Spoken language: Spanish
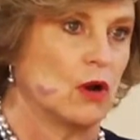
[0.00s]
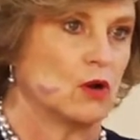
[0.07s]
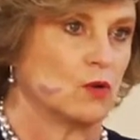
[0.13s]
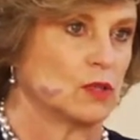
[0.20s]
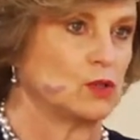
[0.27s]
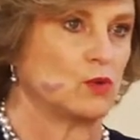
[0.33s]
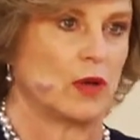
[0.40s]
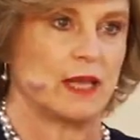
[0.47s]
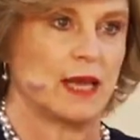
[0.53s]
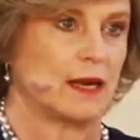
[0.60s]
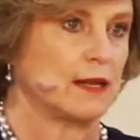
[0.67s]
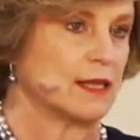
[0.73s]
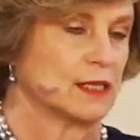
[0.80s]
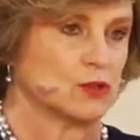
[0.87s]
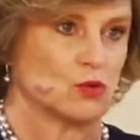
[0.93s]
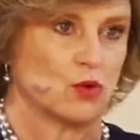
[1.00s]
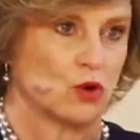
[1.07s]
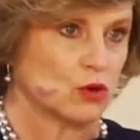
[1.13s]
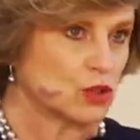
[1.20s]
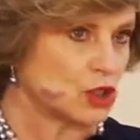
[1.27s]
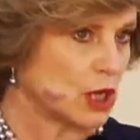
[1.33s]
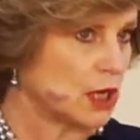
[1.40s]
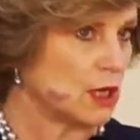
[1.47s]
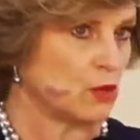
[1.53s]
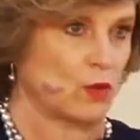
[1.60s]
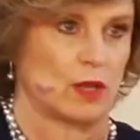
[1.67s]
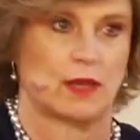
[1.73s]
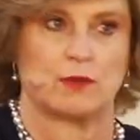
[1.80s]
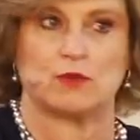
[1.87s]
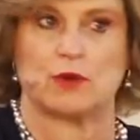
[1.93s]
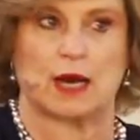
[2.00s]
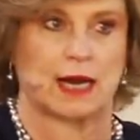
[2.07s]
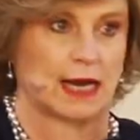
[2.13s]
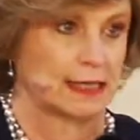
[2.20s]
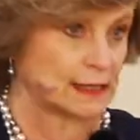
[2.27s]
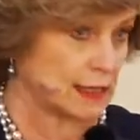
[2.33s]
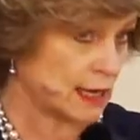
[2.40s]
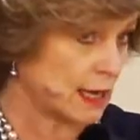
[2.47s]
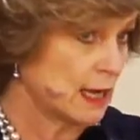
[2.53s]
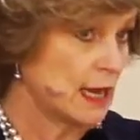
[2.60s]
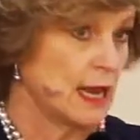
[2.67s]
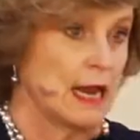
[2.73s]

no es dueña ni de su coche, ni dueña de una casa,